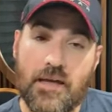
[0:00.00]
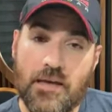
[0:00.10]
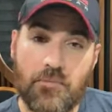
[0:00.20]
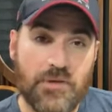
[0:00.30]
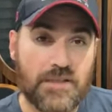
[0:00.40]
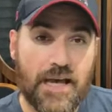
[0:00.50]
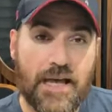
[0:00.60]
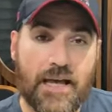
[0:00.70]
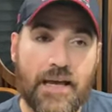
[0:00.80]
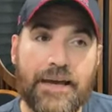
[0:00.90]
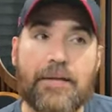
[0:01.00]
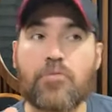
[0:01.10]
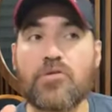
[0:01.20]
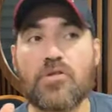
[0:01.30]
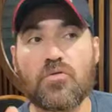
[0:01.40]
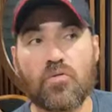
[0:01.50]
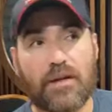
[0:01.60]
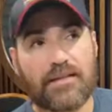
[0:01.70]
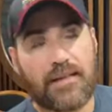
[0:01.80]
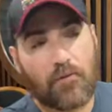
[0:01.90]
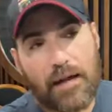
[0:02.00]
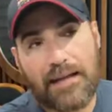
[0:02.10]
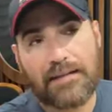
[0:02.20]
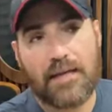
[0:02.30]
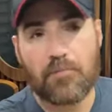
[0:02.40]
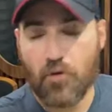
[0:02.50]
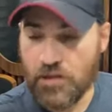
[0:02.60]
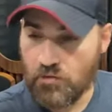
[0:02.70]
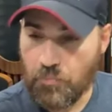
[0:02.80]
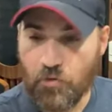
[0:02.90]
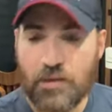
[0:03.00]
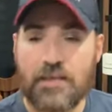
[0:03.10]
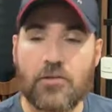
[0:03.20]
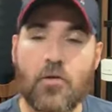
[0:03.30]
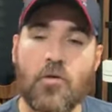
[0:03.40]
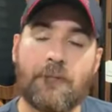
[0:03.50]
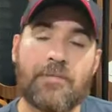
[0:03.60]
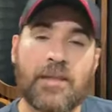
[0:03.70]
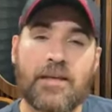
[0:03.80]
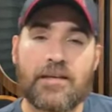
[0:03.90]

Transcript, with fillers: Y de ahí pues ya él puso su restaurante y poquito a poquito,